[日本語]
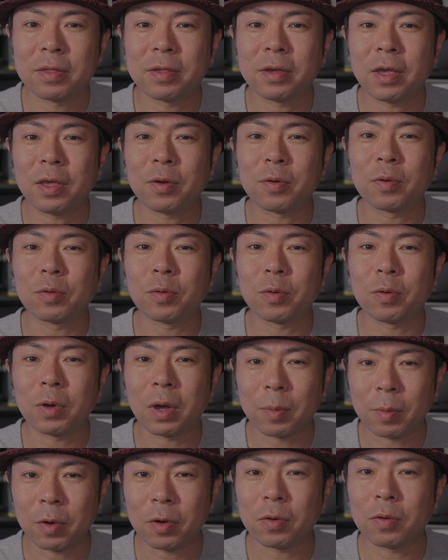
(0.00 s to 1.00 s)
次回以降の動
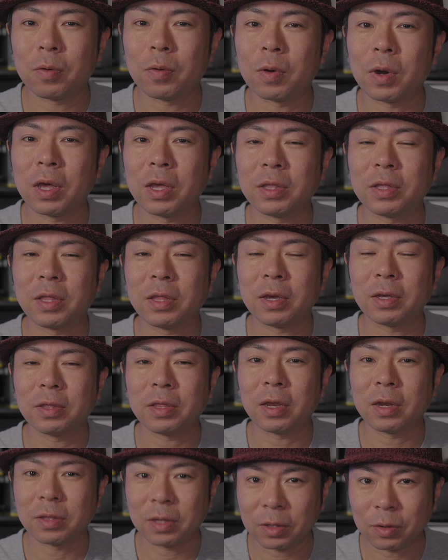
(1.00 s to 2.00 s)
画もご覧いただけ
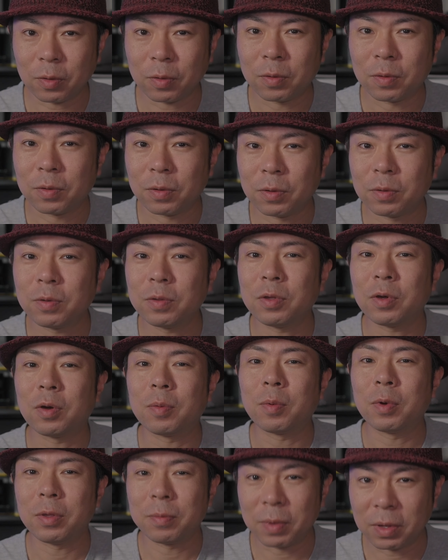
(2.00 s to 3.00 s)
たらなというふうに
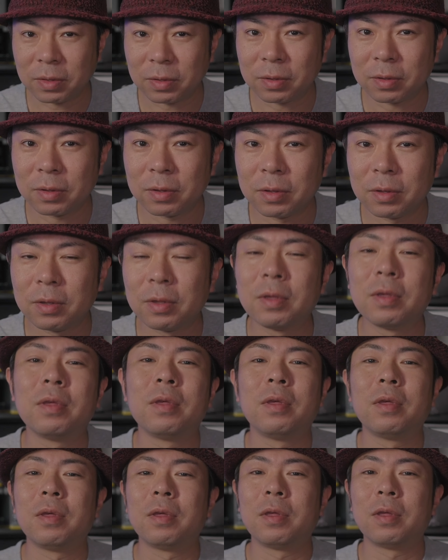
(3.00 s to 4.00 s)
思います。
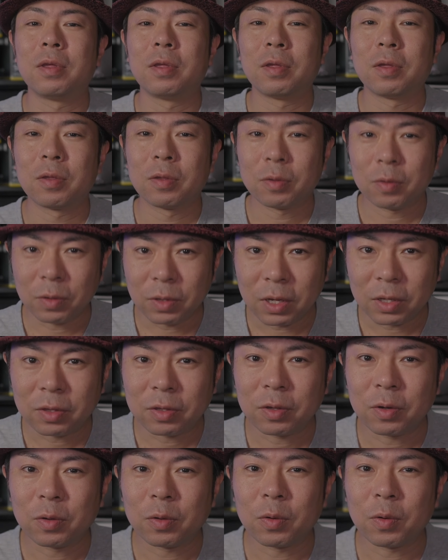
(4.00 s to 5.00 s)
それでは
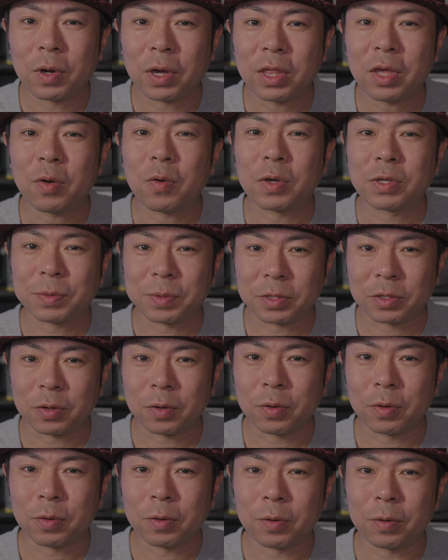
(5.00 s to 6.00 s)
次の動画でお会いしま
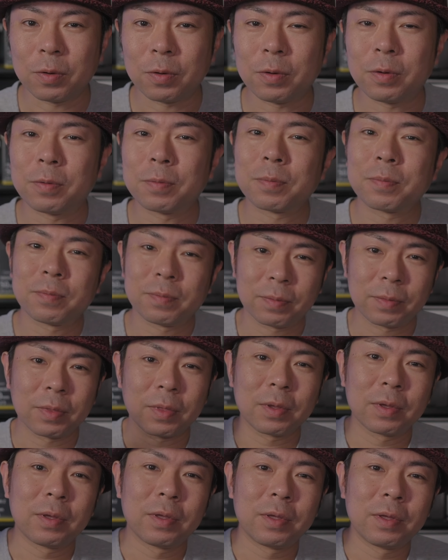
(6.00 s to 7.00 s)
しょ
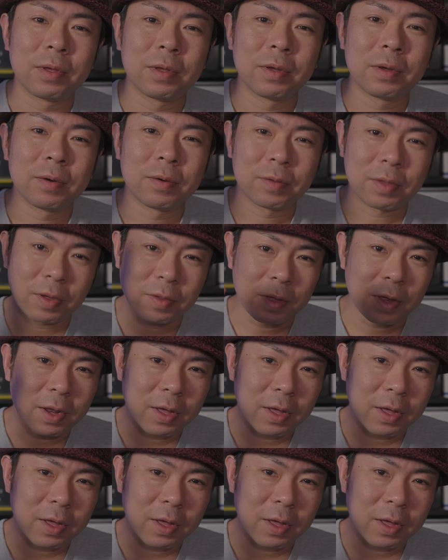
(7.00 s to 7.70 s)
う。さよな